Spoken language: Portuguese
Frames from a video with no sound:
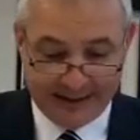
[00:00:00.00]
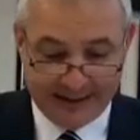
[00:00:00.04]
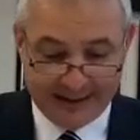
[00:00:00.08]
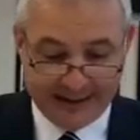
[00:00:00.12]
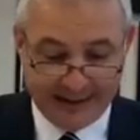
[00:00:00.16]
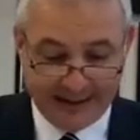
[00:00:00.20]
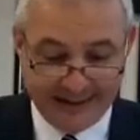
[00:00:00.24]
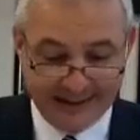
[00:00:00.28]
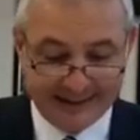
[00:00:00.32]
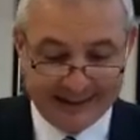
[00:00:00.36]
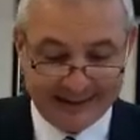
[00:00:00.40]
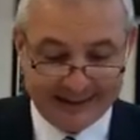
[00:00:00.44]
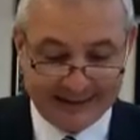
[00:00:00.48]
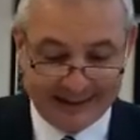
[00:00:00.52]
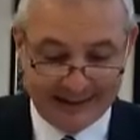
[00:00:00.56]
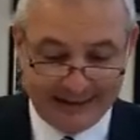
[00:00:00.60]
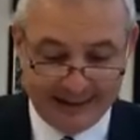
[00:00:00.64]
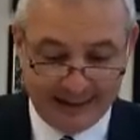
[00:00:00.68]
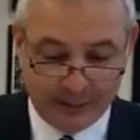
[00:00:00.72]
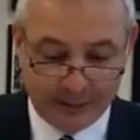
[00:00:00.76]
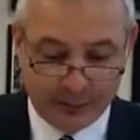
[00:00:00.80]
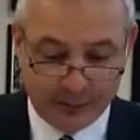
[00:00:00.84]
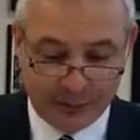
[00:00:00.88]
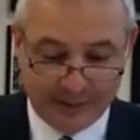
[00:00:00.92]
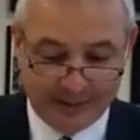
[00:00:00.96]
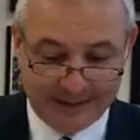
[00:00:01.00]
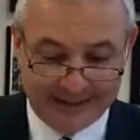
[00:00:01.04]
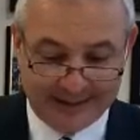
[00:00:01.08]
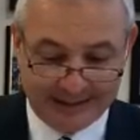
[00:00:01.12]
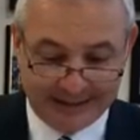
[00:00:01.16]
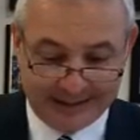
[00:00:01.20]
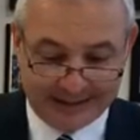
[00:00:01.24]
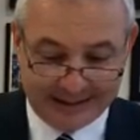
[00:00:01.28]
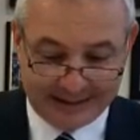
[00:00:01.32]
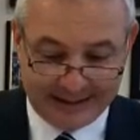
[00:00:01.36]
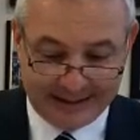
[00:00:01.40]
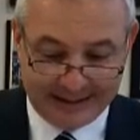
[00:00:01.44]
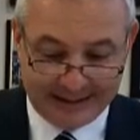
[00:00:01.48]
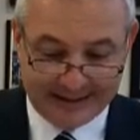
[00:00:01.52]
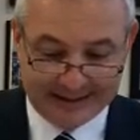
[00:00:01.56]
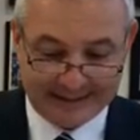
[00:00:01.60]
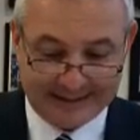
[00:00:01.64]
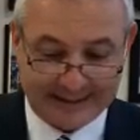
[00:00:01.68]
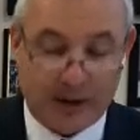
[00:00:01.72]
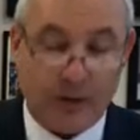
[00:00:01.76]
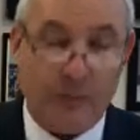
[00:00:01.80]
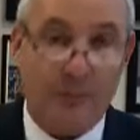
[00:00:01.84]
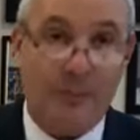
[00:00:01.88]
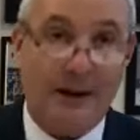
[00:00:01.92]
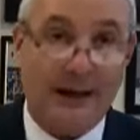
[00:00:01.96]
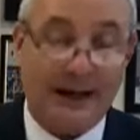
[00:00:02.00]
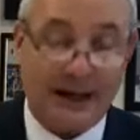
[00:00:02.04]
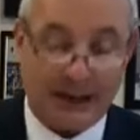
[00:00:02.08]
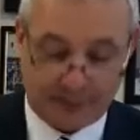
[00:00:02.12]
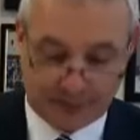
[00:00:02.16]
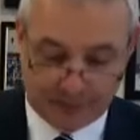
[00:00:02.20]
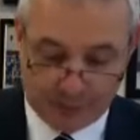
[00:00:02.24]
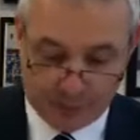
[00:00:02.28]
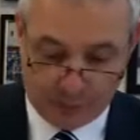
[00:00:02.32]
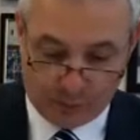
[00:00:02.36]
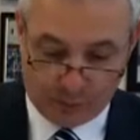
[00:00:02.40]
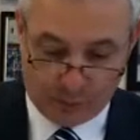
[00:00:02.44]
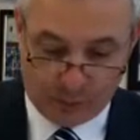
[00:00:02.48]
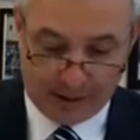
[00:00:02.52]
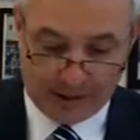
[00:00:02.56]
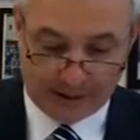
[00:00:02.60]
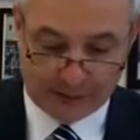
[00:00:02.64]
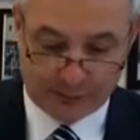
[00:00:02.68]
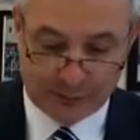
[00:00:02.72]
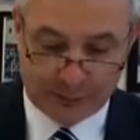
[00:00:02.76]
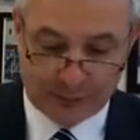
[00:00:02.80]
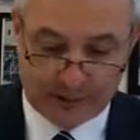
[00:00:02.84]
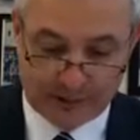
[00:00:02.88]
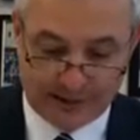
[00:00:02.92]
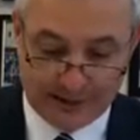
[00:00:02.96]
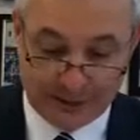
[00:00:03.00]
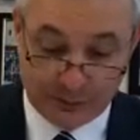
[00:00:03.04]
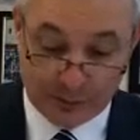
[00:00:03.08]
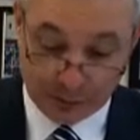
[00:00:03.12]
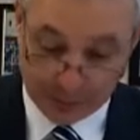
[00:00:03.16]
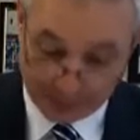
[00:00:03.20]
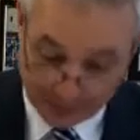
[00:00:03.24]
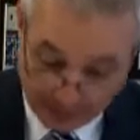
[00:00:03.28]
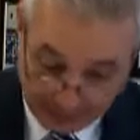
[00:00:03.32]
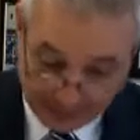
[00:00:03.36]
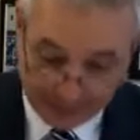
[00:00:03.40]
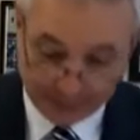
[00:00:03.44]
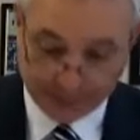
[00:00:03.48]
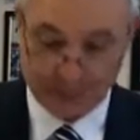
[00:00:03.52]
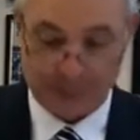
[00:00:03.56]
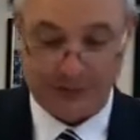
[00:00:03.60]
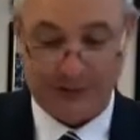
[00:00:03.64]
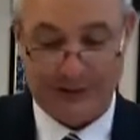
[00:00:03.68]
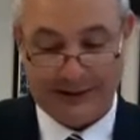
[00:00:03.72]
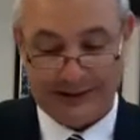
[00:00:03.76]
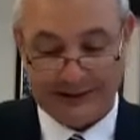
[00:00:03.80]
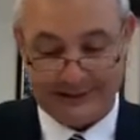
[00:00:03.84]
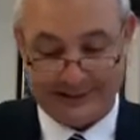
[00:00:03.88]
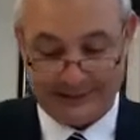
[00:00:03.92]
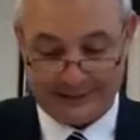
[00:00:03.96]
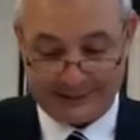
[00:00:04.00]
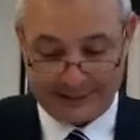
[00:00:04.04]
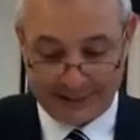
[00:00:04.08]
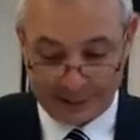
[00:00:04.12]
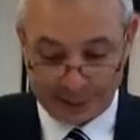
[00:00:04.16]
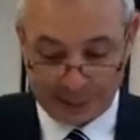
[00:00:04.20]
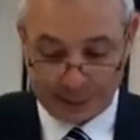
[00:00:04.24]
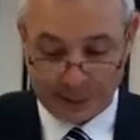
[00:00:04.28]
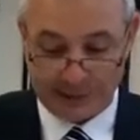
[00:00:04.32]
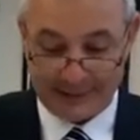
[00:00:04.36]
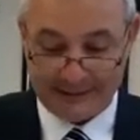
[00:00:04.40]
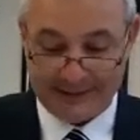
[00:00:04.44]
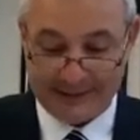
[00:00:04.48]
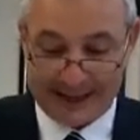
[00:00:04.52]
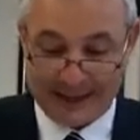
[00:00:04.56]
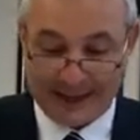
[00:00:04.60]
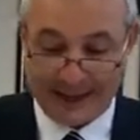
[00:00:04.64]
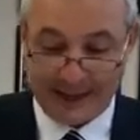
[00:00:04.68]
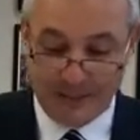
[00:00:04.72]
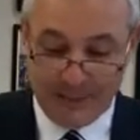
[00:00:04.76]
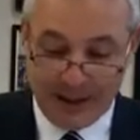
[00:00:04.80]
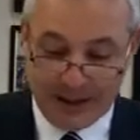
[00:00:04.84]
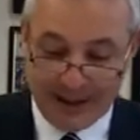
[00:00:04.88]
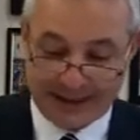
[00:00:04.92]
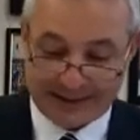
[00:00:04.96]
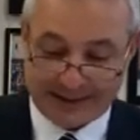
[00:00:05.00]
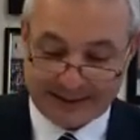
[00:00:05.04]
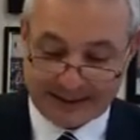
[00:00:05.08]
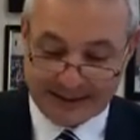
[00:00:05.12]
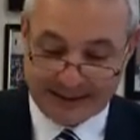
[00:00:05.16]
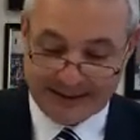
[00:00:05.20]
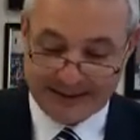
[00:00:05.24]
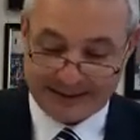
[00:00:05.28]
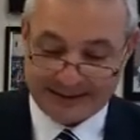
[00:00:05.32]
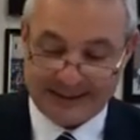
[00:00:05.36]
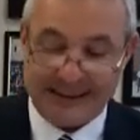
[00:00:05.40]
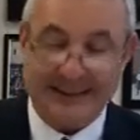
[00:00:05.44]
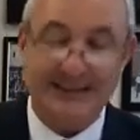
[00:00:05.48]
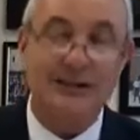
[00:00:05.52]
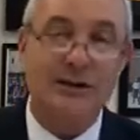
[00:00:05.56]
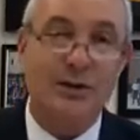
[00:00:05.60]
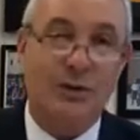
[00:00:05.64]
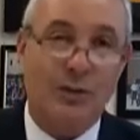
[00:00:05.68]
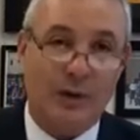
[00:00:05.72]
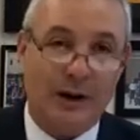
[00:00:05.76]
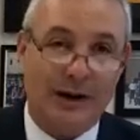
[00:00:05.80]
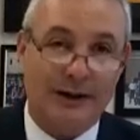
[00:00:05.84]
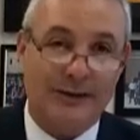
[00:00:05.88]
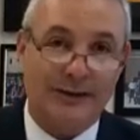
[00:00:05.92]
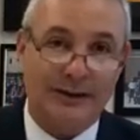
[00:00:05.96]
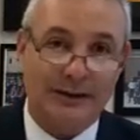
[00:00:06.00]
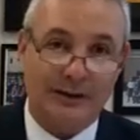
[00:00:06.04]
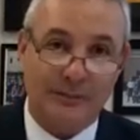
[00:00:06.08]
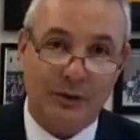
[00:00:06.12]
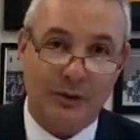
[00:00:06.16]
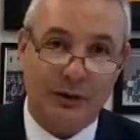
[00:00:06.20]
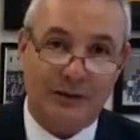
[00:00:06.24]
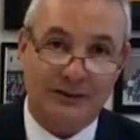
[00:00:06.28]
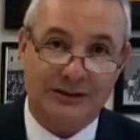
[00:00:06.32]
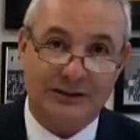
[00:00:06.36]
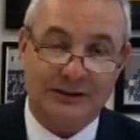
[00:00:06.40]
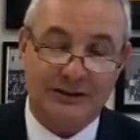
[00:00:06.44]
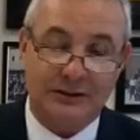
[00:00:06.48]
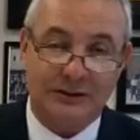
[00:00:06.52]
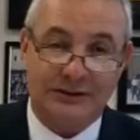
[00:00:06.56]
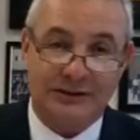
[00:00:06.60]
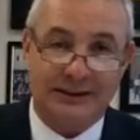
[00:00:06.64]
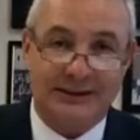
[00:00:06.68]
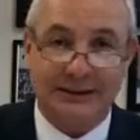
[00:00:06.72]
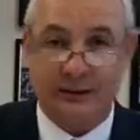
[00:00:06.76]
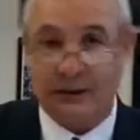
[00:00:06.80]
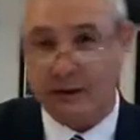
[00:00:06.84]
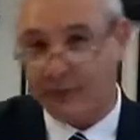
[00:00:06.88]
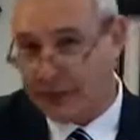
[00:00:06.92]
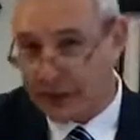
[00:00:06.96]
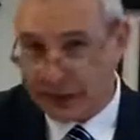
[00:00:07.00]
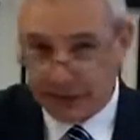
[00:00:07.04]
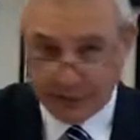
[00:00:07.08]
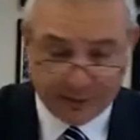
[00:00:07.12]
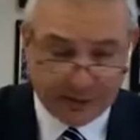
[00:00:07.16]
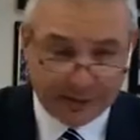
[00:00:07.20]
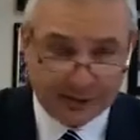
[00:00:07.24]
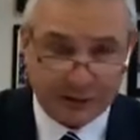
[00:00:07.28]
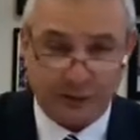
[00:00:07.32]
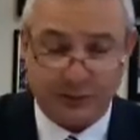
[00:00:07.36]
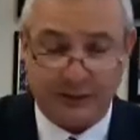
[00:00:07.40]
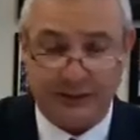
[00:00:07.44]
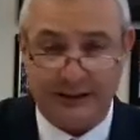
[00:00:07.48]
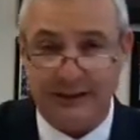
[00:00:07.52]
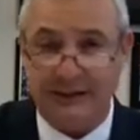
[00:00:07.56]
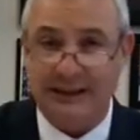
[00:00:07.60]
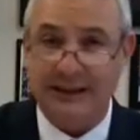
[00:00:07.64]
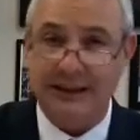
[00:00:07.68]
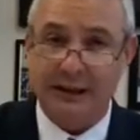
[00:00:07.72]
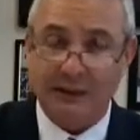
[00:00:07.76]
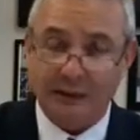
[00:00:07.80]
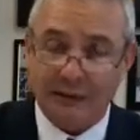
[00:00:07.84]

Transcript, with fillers: inserindo o item 3 ao parágrafo 4 do artigo 5 seção 2 da Lei 6374 de 1989. O que, que fala isso aqui?